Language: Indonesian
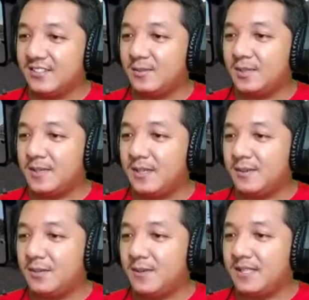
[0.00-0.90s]
Untuk teman-teman
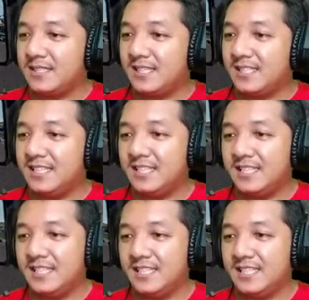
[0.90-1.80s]
yang baru melihat channel
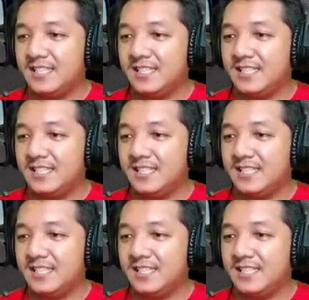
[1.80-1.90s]
ini,